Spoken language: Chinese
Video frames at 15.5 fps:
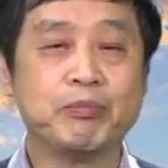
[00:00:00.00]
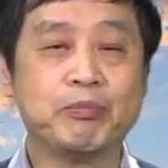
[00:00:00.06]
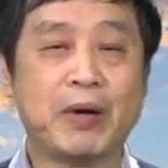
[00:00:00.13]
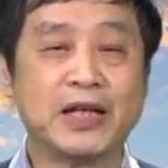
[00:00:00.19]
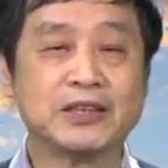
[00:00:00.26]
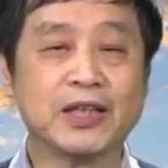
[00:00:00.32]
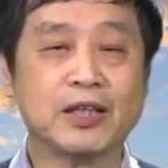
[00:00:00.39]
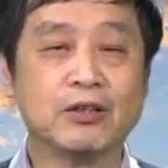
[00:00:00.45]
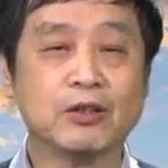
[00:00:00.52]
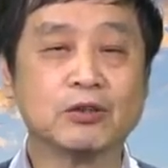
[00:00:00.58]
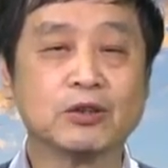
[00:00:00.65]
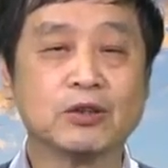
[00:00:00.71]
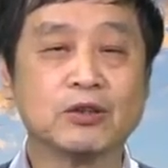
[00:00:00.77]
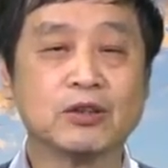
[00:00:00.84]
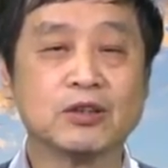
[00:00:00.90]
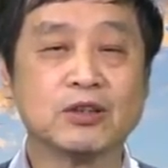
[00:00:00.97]
把这
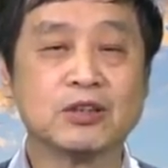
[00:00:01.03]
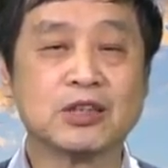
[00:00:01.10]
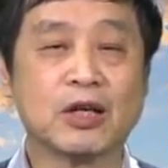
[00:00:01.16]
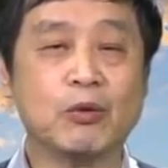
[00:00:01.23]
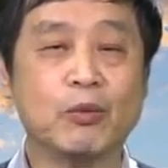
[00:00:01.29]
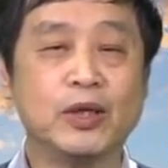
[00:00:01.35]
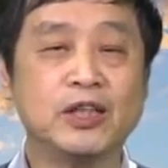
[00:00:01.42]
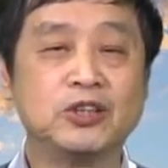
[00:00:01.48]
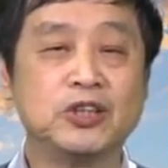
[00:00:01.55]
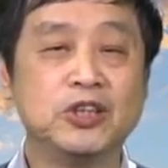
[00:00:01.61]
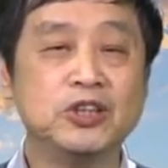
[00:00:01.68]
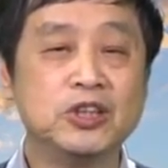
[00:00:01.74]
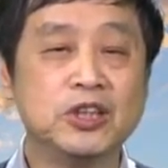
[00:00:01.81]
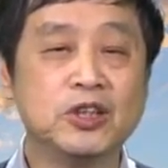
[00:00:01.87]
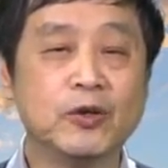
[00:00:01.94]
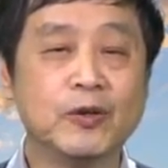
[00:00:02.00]
个称为经
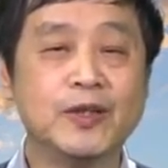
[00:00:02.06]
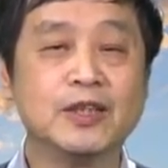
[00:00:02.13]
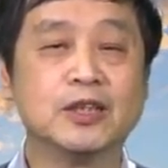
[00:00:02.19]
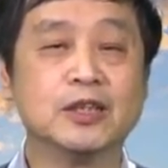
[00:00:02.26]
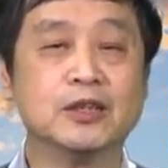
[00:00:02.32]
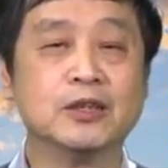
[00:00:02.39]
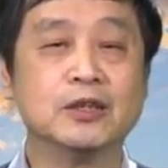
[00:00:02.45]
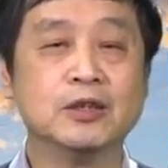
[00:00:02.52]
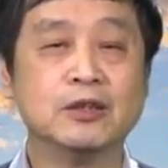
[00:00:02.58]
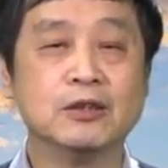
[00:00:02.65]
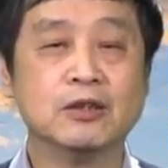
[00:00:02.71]
济内阁，